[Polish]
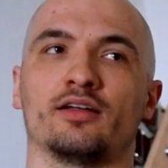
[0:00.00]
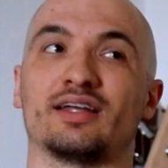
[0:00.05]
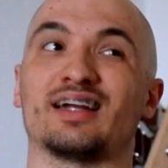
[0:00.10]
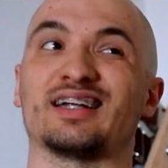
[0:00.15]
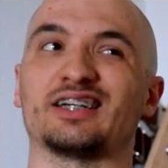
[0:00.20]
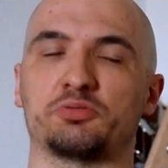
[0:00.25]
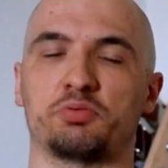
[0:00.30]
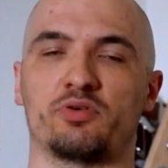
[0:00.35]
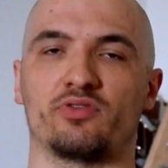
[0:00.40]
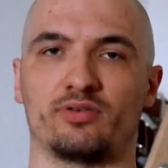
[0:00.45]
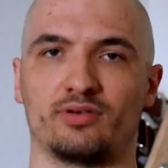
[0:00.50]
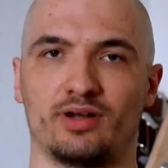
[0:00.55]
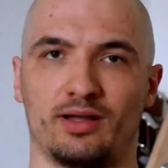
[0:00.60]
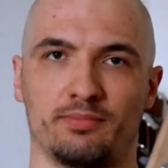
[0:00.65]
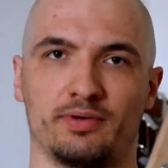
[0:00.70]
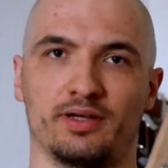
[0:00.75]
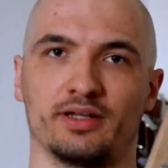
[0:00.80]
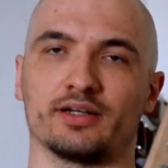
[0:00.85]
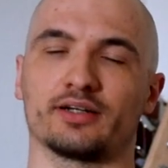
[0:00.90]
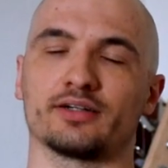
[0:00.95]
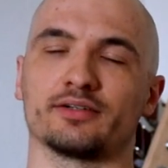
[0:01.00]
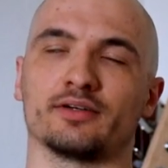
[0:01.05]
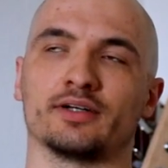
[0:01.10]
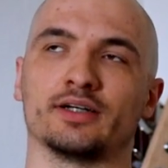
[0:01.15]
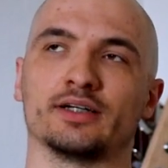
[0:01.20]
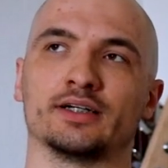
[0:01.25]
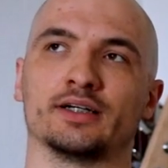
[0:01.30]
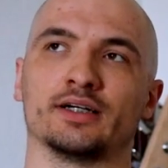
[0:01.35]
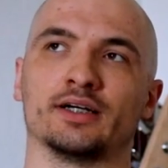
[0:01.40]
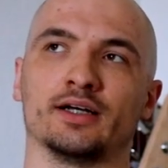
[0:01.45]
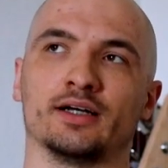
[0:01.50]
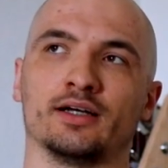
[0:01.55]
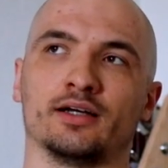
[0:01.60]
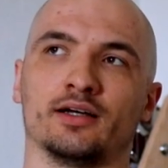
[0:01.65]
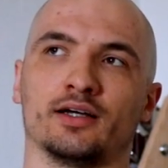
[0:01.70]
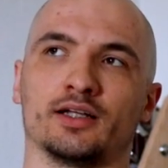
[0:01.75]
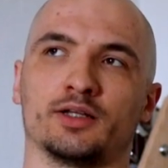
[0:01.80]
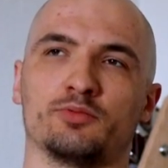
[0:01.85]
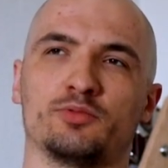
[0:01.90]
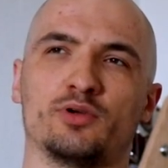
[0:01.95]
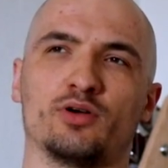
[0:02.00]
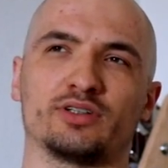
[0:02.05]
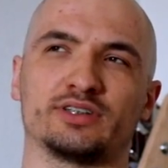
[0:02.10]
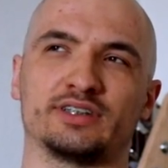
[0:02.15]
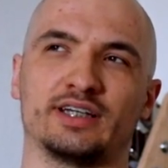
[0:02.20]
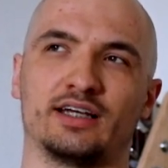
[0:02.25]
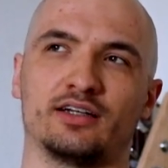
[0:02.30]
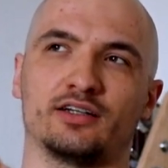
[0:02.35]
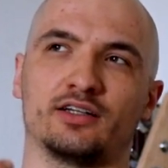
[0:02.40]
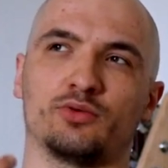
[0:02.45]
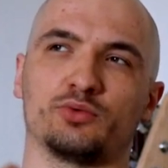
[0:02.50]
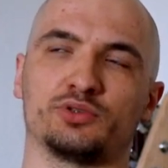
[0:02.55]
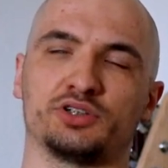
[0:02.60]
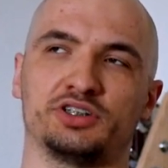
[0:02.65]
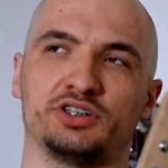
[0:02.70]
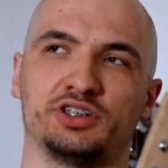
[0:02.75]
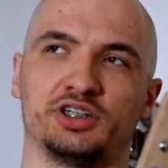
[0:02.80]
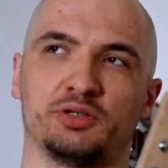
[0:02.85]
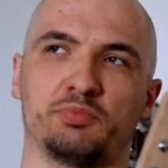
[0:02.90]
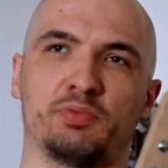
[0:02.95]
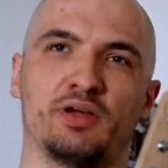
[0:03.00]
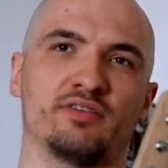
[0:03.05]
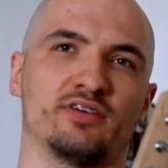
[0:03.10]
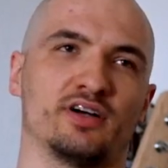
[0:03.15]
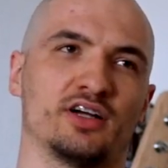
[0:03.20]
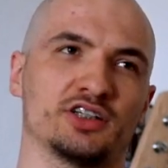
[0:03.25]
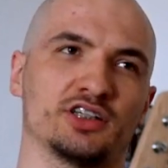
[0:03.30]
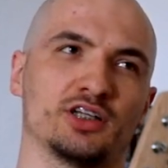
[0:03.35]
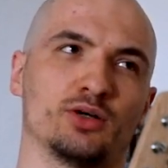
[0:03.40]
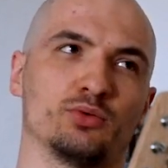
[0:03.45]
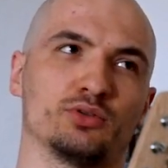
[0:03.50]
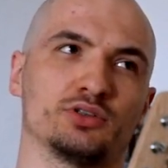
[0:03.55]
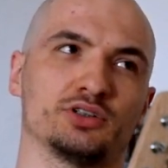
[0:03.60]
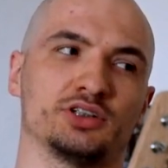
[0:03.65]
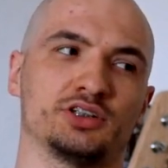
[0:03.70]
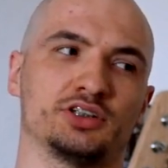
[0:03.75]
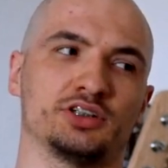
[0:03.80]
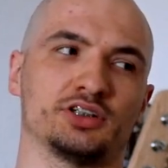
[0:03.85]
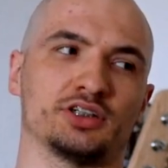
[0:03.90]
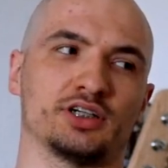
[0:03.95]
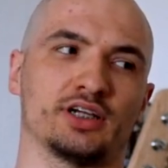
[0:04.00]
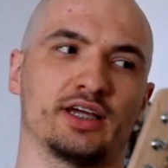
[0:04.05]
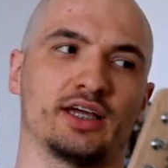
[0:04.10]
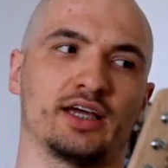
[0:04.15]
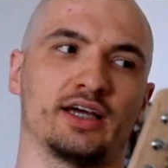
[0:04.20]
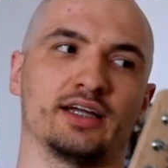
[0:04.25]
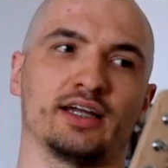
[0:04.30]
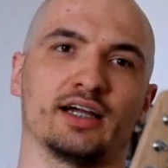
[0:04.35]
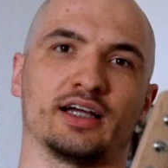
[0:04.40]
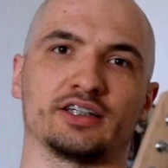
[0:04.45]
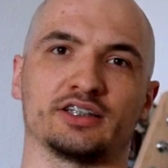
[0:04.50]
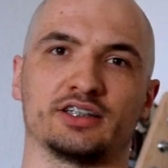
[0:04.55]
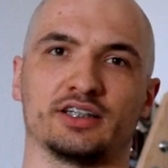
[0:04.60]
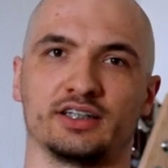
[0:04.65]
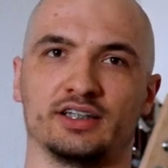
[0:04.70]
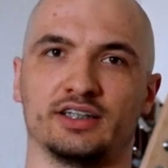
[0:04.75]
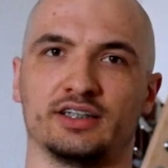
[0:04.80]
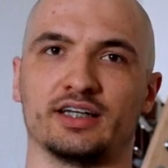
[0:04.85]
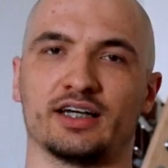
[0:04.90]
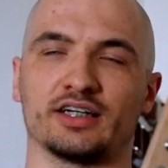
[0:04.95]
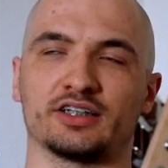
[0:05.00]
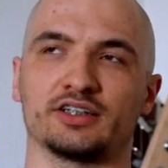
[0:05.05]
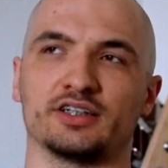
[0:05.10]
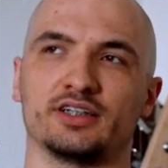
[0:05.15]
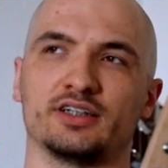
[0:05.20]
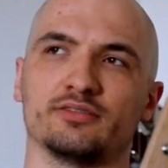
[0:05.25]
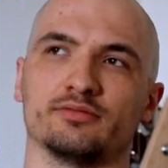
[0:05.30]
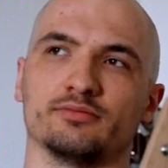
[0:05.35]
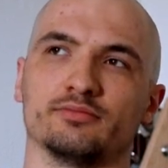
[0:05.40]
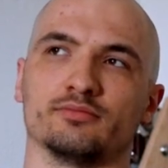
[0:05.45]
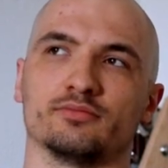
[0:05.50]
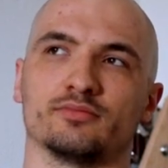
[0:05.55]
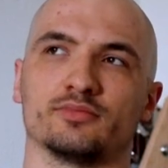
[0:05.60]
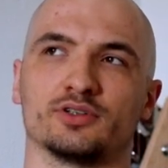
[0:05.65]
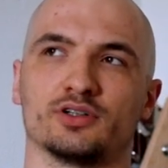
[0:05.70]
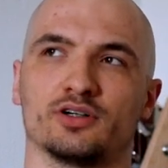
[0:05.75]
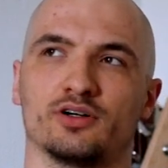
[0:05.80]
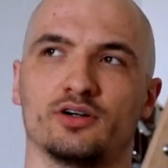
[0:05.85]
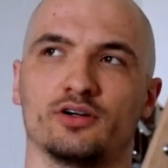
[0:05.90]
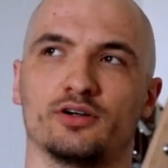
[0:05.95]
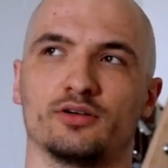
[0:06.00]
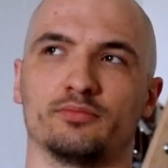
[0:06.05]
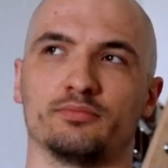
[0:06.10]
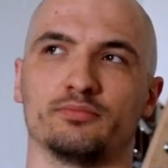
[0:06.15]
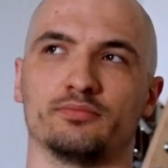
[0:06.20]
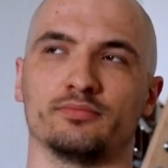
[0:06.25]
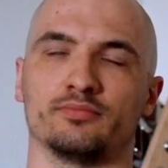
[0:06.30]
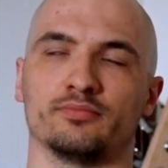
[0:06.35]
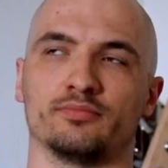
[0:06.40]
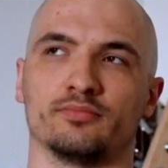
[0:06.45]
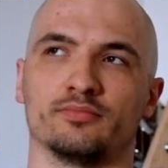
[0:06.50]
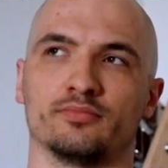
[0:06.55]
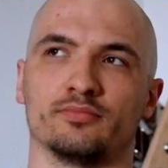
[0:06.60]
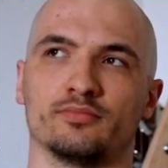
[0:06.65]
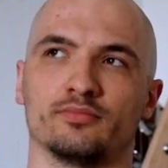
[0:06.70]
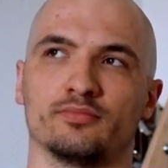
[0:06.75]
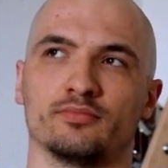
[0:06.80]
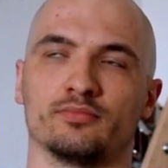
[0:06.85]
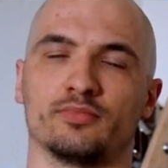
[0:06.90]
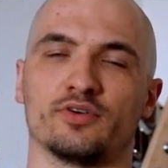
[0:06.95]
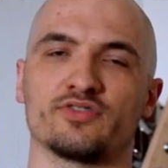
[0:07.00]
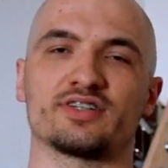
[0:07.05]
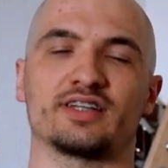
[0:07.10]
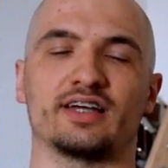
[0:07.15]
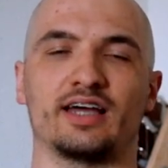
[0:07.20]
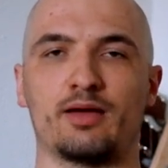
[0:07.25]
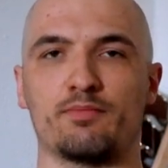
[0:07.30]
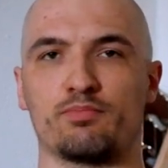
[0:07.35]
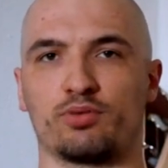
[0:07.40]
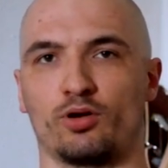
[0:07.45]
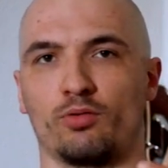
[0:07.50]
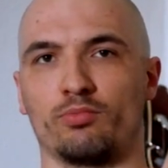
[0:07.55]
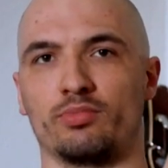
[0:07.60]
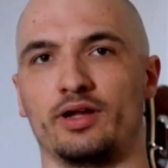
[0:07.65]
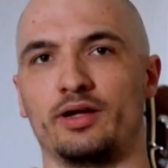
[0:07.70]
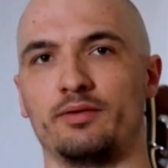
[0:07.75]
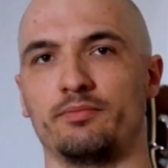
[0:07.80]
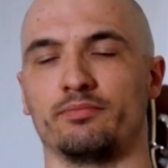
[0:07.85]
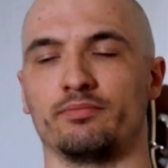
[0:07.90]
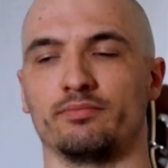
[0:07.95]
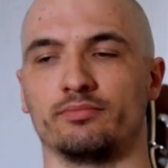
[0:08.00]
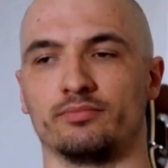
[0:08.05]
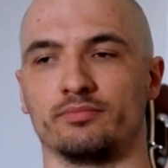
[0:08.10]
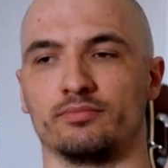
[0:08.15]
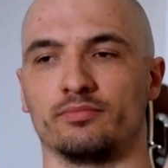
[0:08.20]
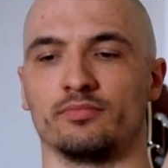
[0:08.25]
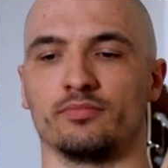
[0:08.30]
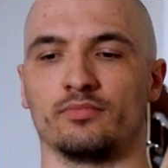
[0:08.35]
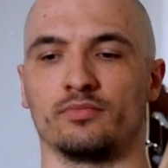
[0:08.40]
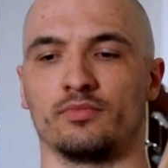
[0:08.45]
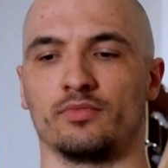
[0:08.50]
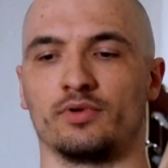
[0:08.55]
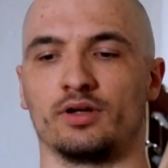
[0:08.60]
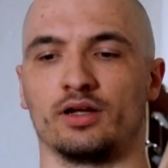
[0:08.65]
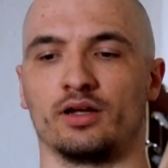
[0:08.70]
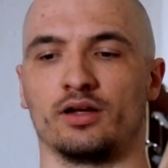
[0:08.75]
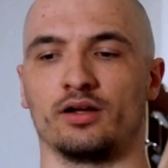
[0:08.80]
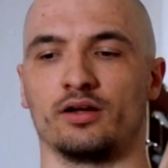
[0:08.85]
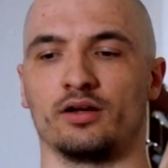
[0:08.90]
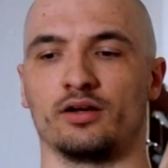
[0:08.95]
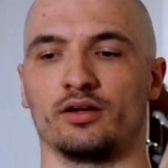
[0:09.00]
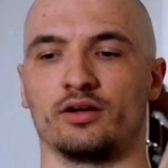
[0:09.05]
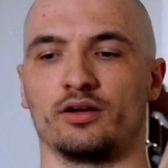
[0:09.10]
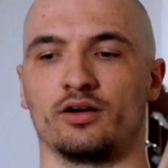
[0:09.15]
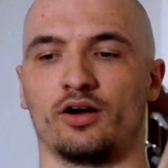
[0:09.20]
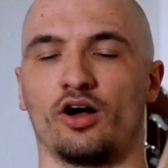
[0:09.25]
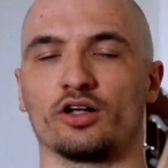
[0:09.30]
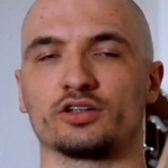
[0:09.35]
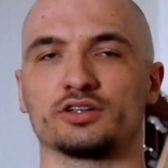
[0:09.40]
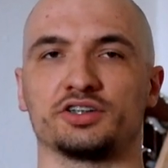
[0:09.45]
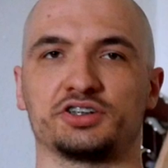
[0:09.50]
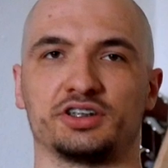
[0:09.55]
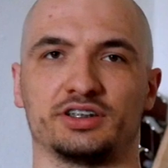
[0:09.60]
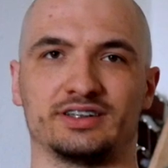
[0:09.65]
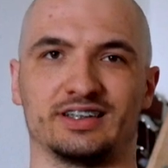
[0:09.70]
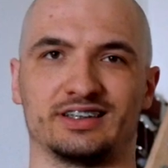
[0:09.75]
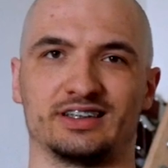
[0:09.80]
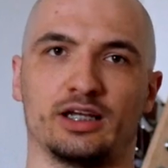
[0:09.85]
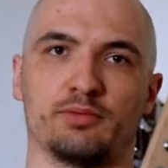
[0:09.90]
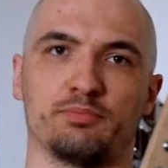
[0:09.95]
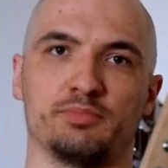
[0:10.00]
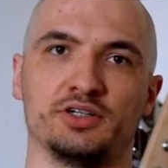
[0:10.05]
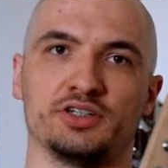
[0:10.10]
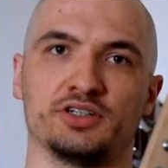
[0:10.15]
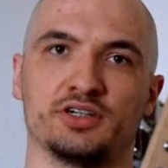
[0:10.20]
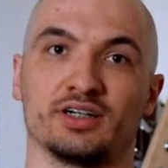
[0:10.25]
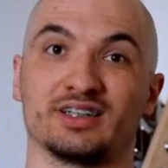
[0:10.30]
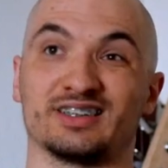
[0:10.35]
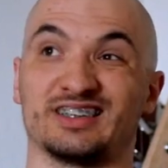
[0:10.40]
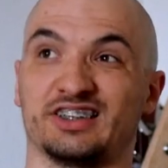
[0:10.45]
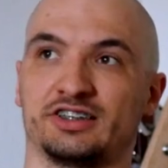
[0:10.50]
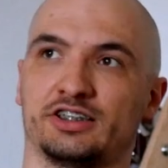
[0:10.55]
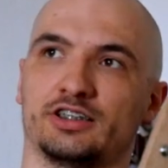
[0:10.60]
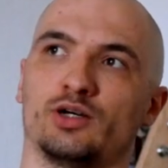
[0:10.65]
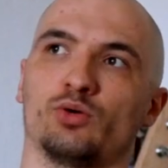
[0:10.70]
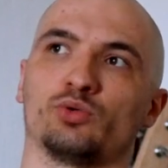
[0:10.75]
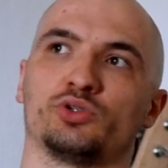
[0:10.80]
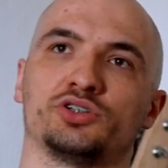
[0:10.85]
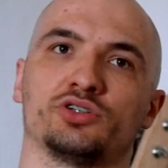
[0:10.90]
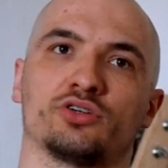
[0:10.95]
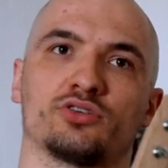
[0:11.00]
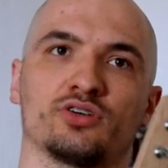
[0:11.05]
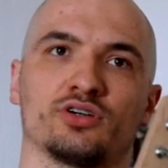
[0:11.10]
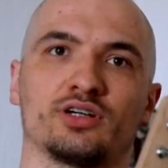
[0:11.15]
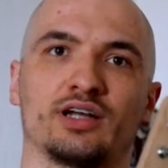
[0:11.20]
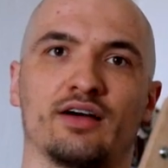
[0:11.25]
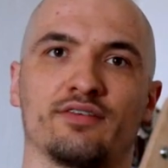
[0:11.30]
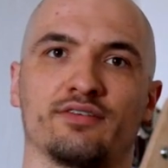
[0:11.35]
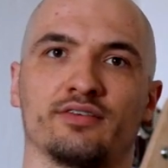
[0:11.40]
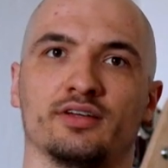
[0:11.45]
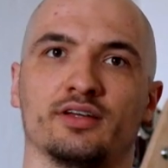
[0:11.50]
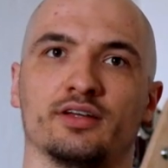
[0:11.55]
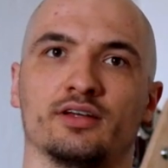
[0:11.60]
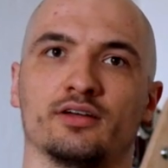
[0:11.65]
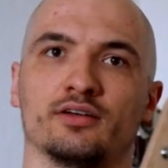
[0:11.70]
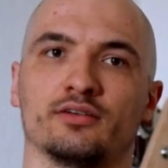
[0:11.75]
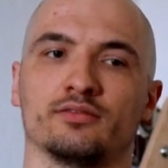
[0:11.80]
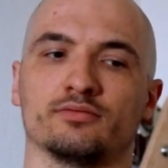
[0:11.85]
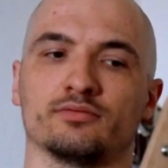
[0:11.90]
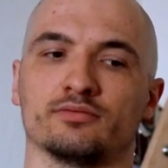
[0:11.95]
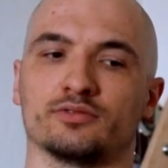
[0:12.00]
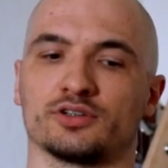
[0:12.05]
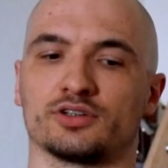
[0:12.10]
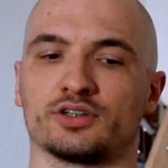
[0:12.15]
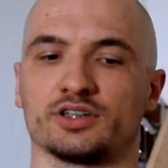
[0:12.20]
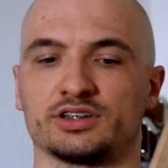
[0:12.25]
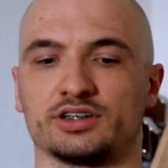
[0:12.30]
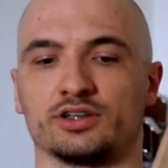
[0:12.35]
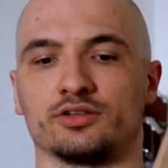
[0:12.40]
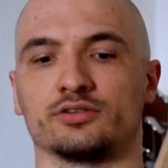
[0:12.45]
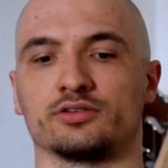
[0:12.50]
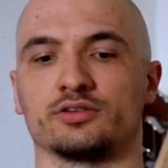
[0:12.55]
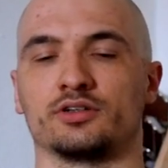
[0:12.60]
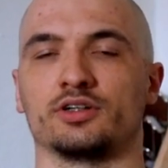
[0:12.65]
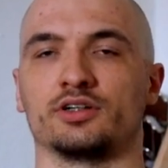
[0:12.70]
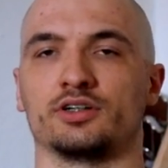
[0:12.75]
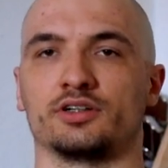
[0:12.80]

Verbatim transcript: teraz śpiewam lepiej, tak? Gdybym miał cel nauczyć się śpiewać, nauczyć się grać na gitarze, to powstaje problem, o co się zaczepić. Chcę się nauczyć ortografii. No to co?